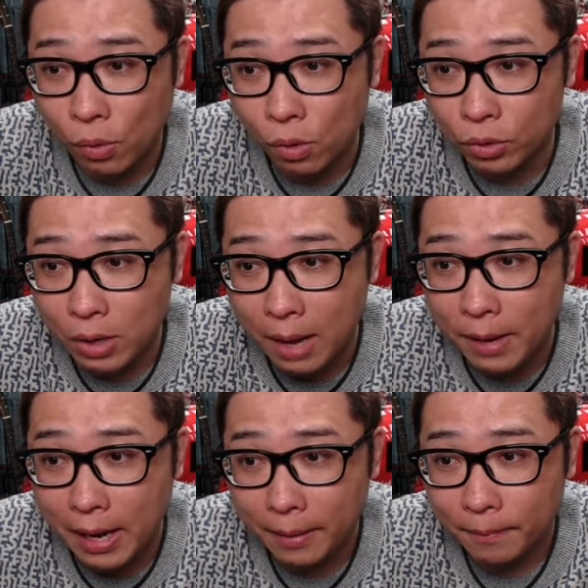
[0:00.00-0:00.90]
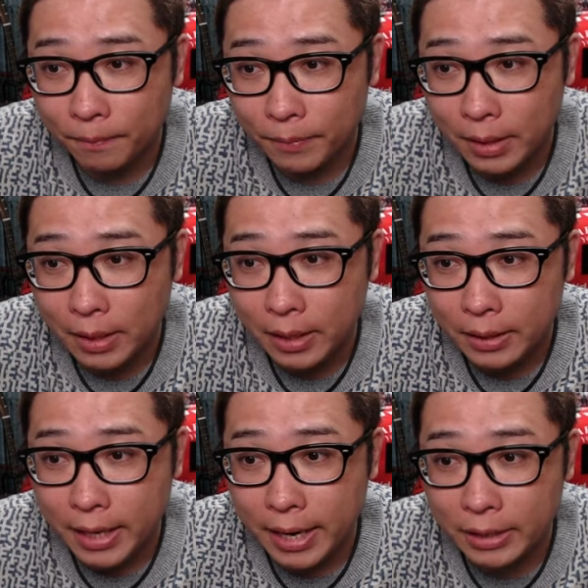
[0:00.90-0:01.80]
この幅
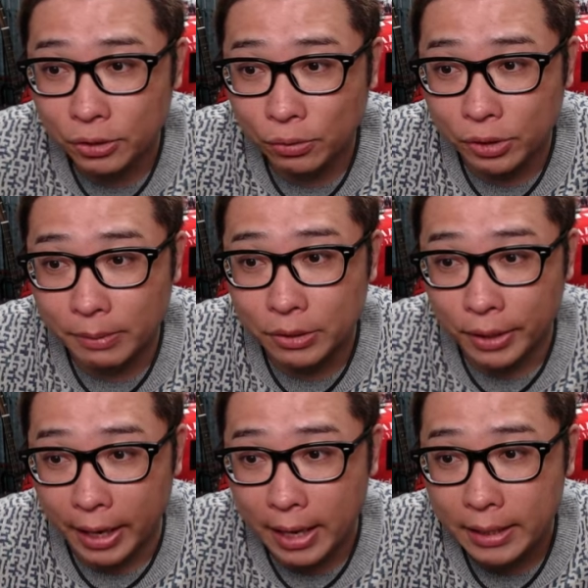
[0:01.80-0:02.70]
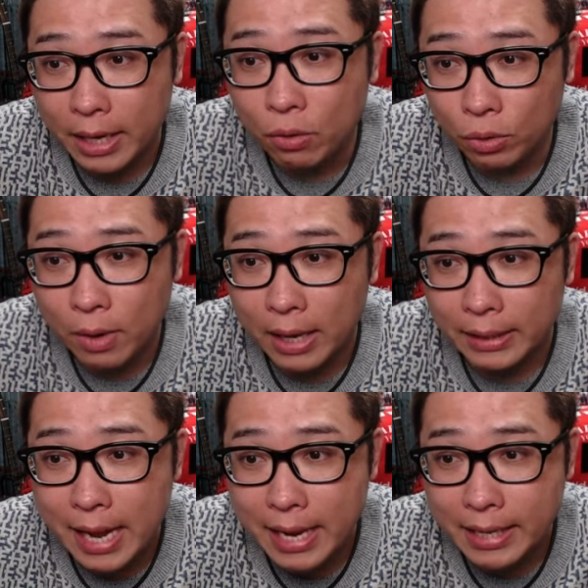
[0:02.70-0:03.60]
でレンジを組んでますよね。ってことは、
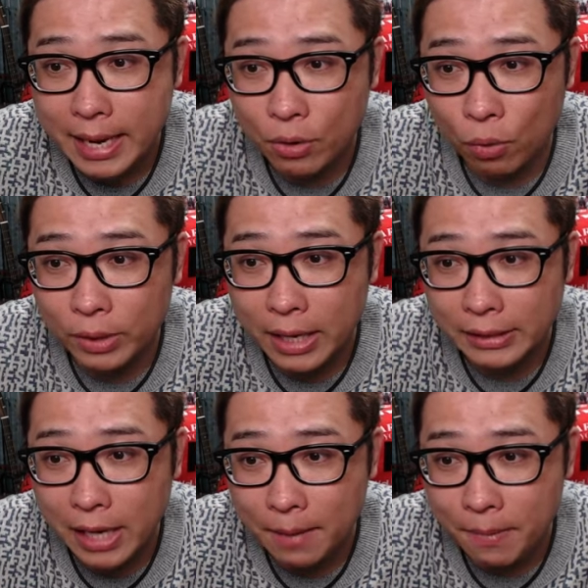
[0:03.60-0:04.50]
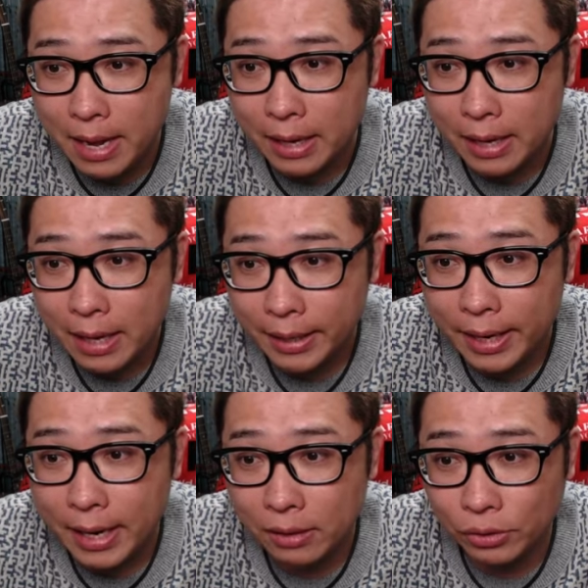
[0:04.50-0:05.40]
大体同じ幅
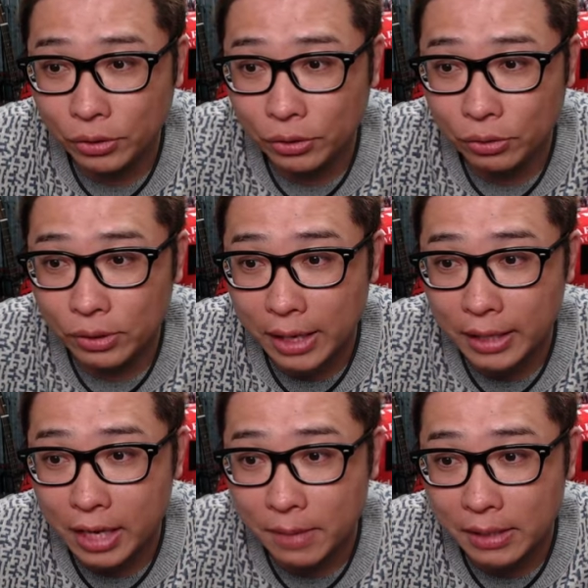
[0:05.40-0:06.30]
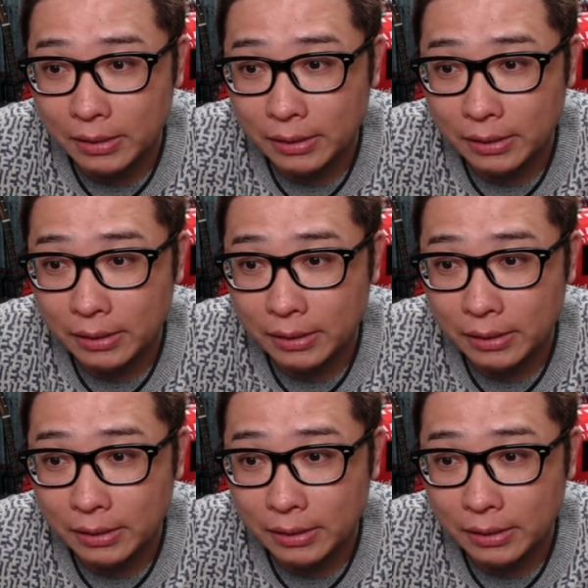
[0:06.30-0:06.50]
下落するとされています。